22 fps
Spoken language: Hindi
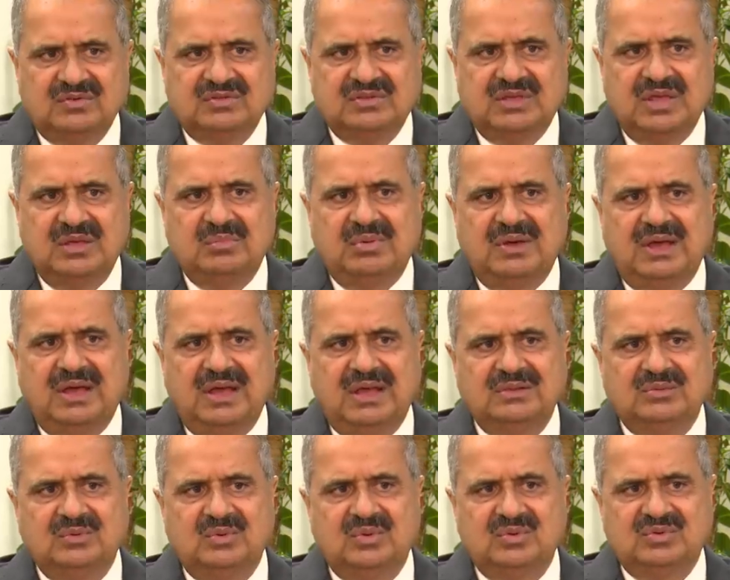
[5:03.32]
उसके
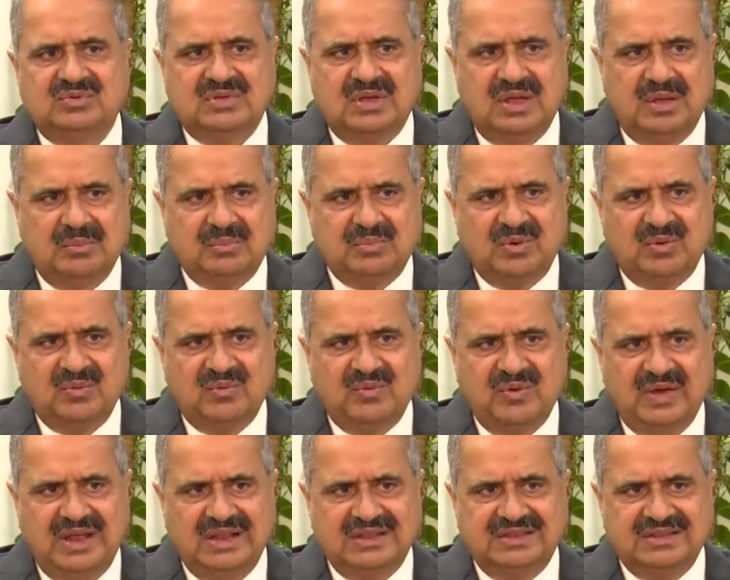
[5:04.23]
बाद उसका
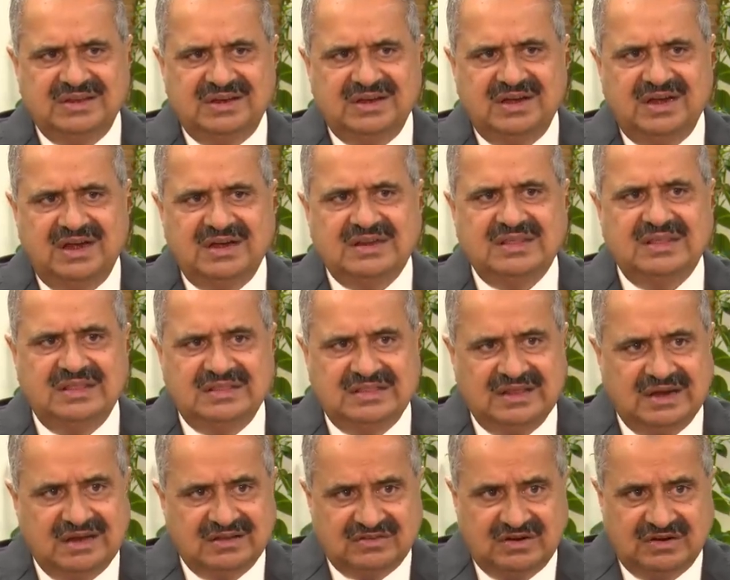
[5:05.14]
प्रोफाइल जनरेट किया
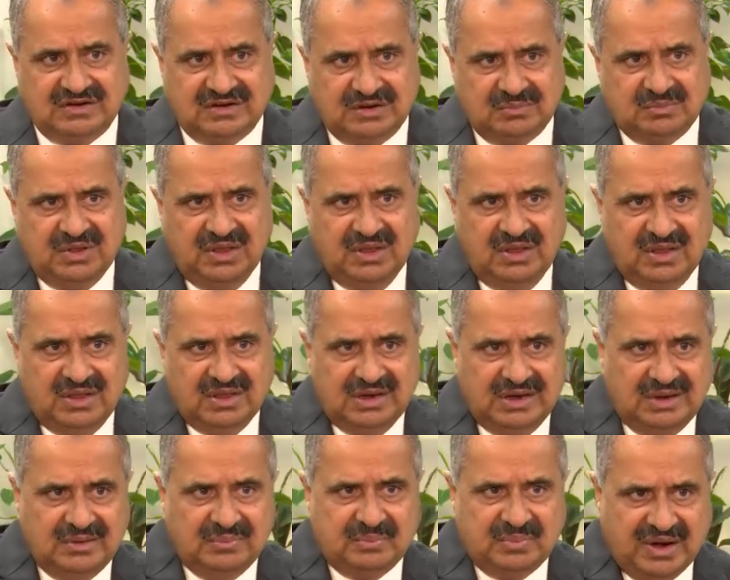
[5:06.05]
जरा सटन
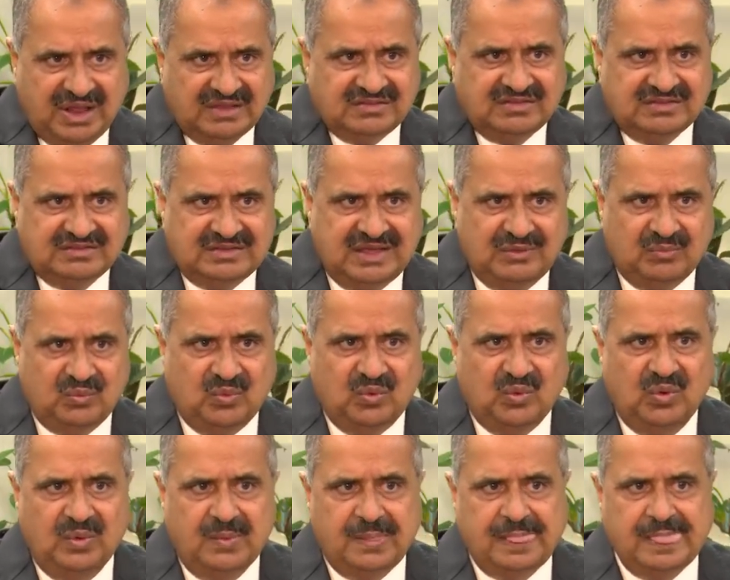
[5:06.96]
प्रोसेस है
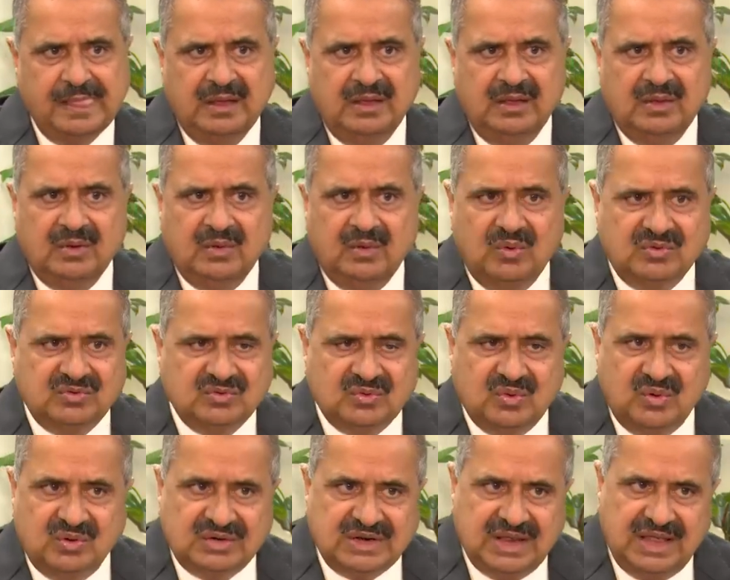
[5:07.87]
वो
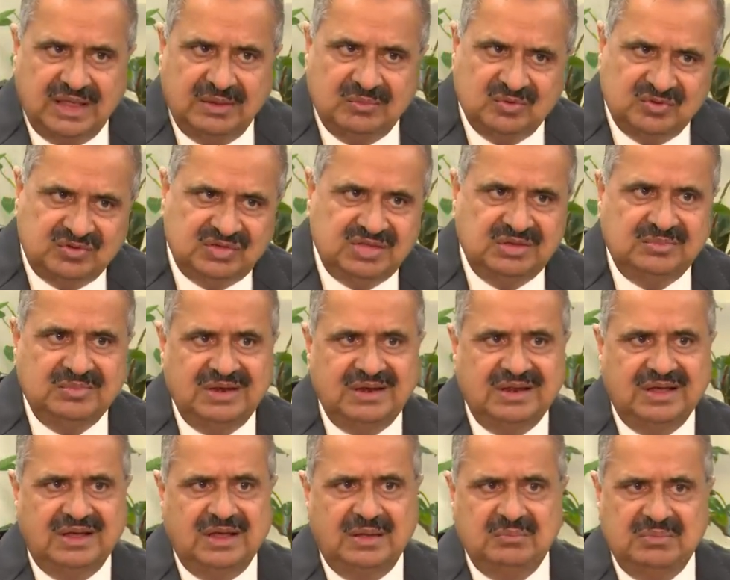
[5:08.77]
उसको टाइम उसी में
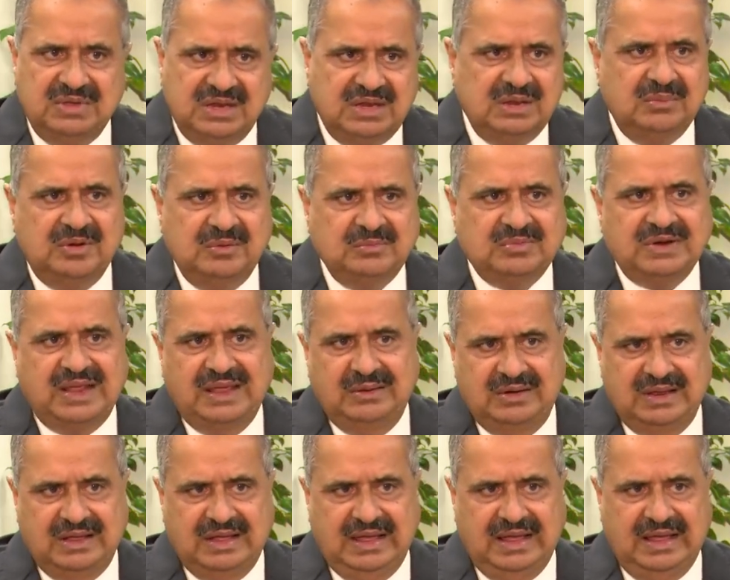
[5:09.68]
लगा मिनिमम
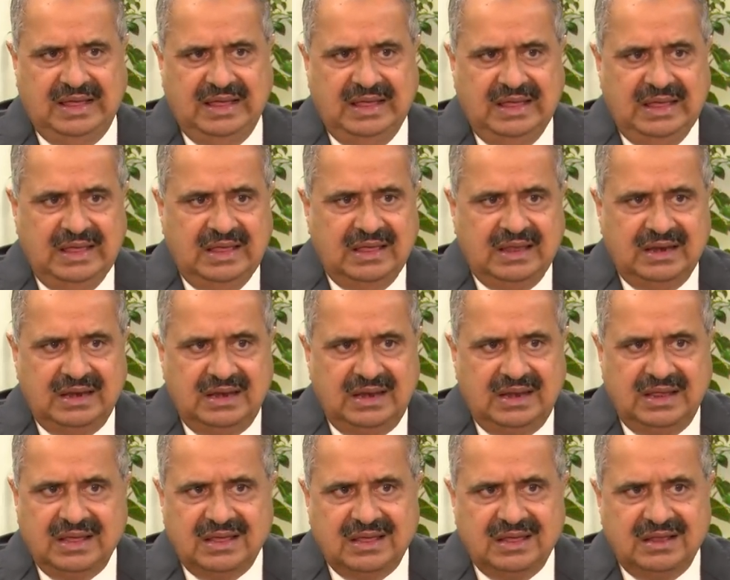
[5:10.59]
टाइम लगा है
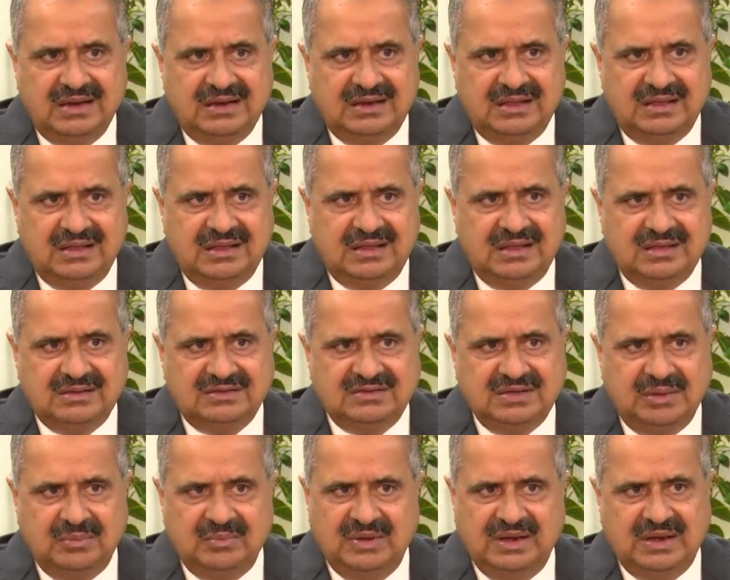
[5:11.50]
लेकिन
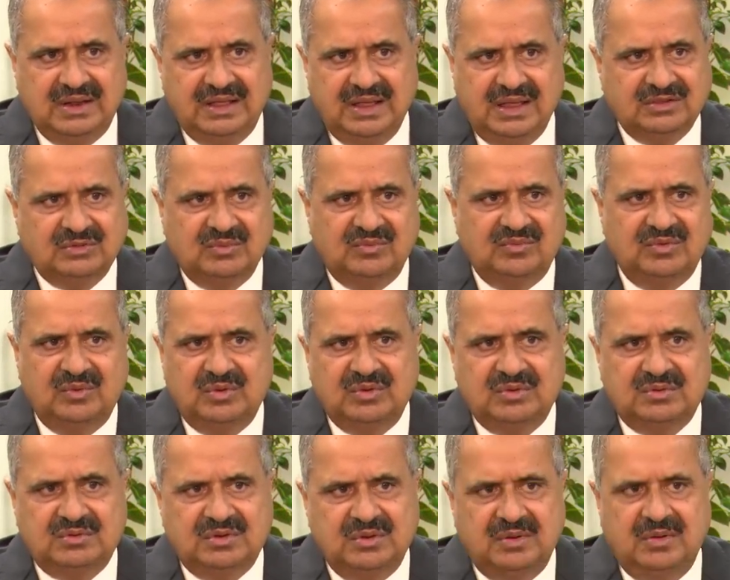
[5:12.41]
जब मिल गया तो वो
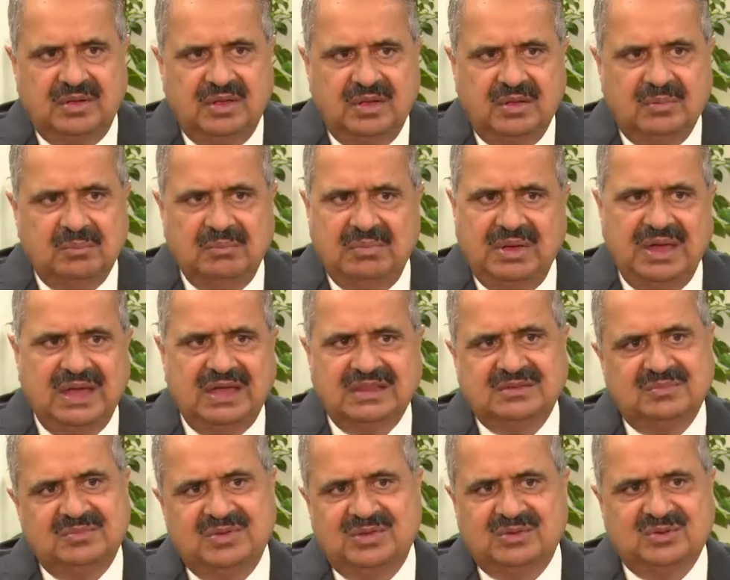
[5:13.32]

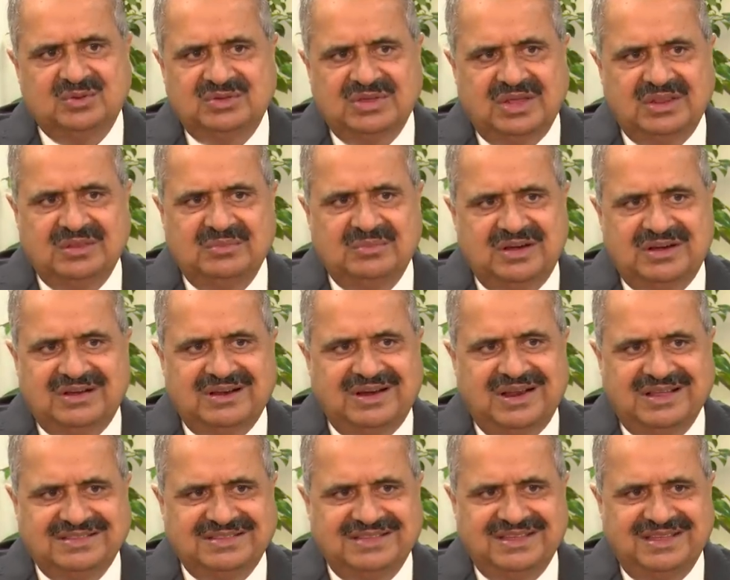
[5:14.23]
मैच में तो चंद मिनट
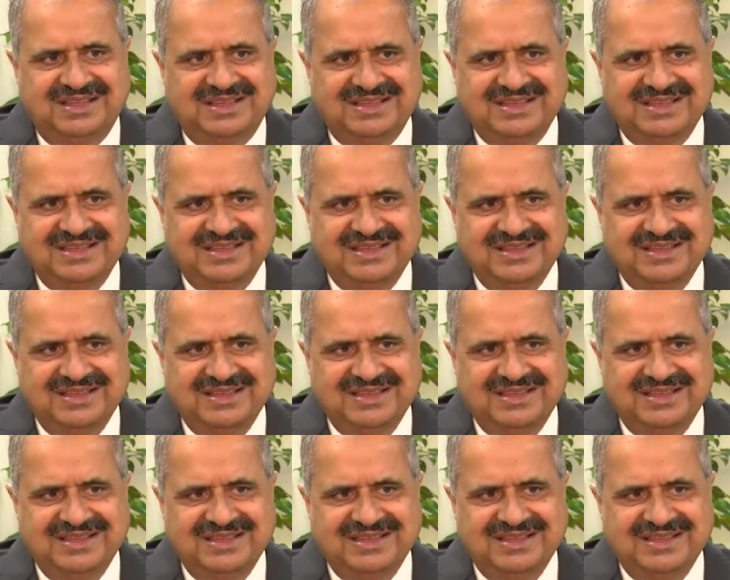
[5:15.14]
लगते हैं